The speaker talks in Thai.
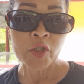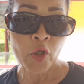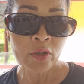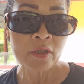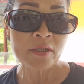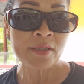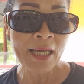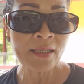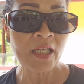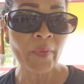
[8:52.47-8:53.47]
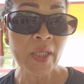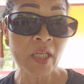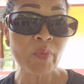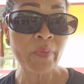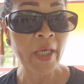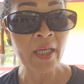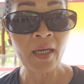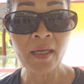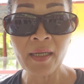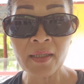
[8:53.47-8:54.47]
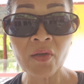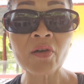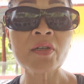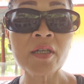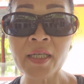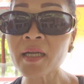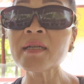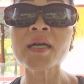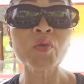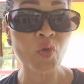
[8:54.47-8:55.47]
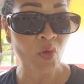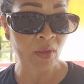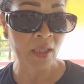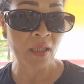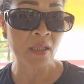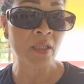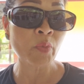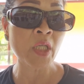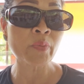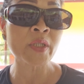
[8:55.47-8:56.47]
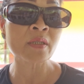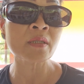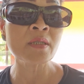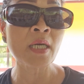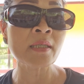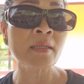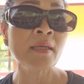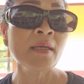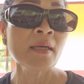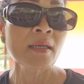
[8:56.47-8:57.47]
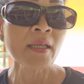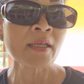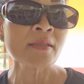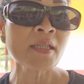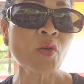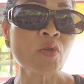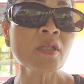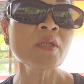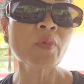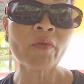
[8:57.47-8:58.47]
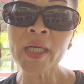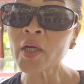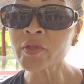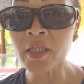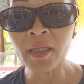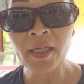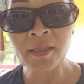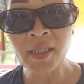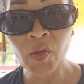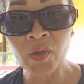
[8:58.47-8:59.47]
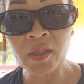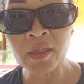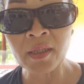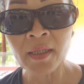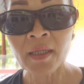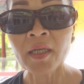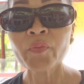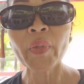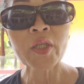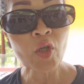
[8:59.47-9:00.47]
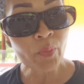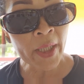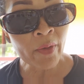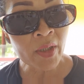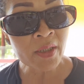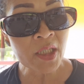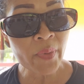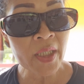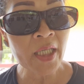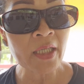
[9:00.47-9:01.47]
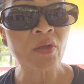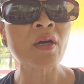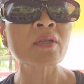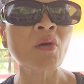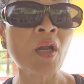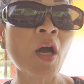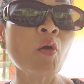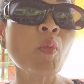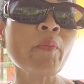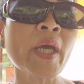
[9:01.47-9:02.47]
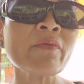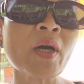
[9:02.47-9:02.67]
ช็อตสั้นนี่พันก็มีเพลงเขาเลือกเนาะค่ะเอ้ยก็เลือกเอาอยู่ตรงนั้นค่ะเอ้ยบ่ได้ไปซื้ออันลิขสิทธิ์คนอื่นเพราะว่าเราซื้อลิขสิทธิ์คนอื่นปีต่อไปเราก็ซื้อพันอีกเนาะค่ะเนาะแล้วเขาบ่แม่น